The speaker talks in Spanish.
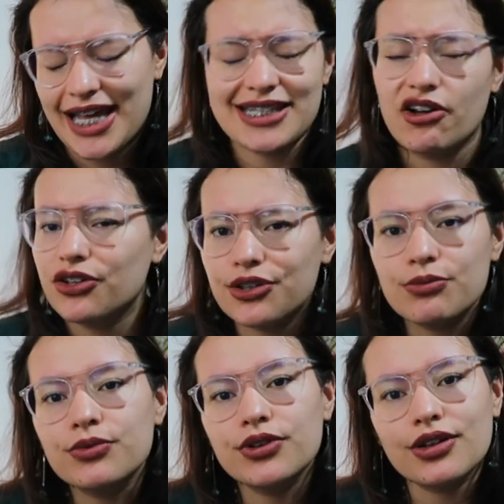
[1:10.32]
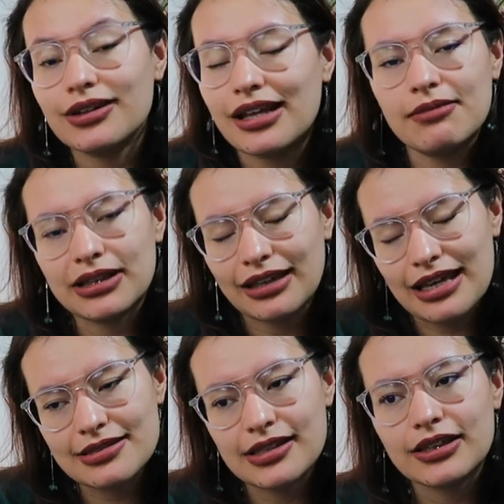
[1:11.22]
es otro mundo totalmente
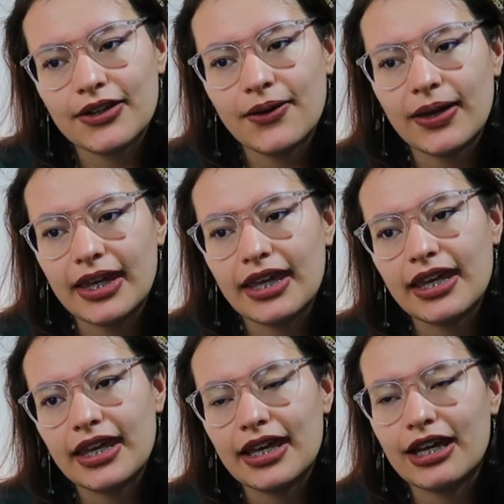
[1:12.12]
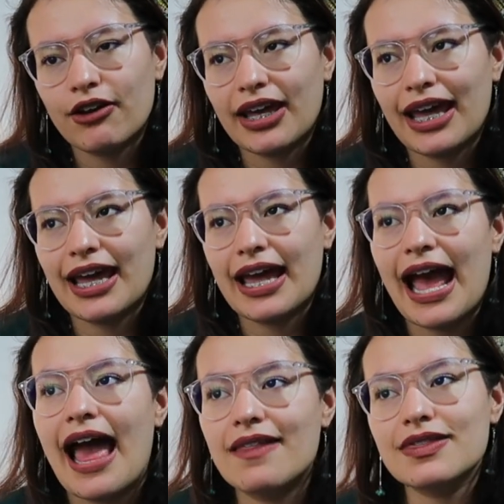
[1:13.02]
distinto y creo que
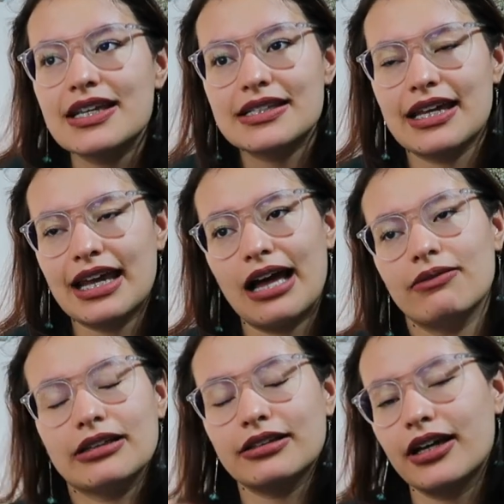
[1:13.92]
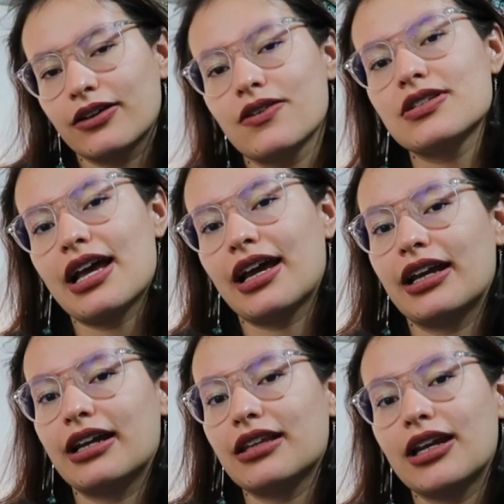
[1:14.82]
antes de aventarnos a
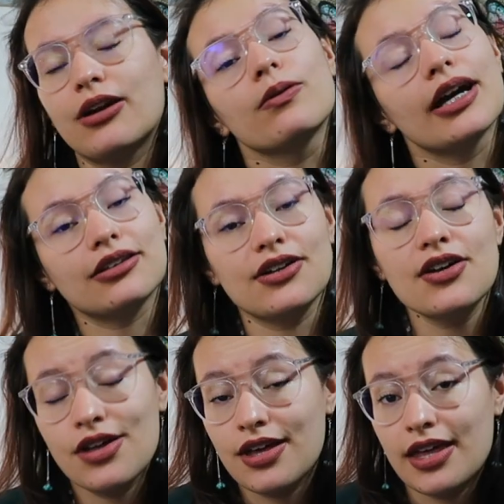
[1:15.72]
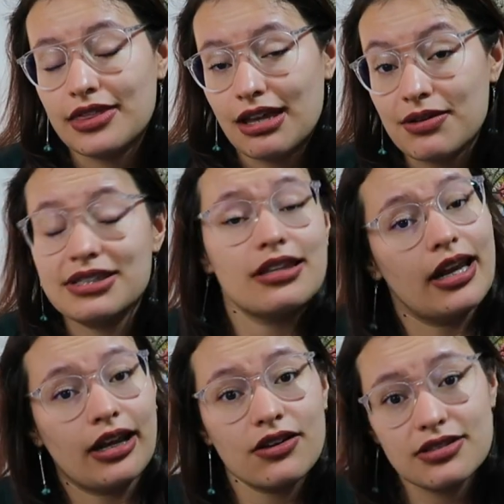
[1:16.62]
querer tener un gato, debemos
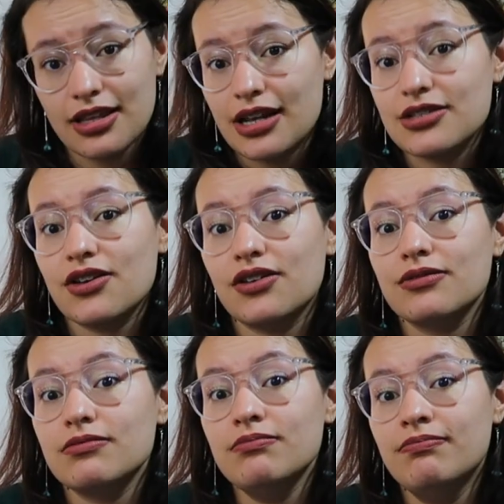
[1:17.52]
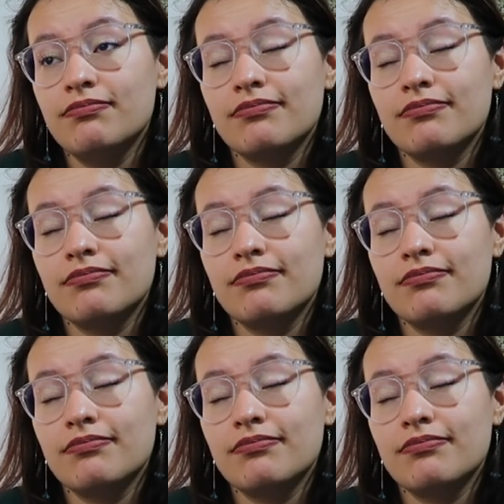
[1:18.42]
tener en consideración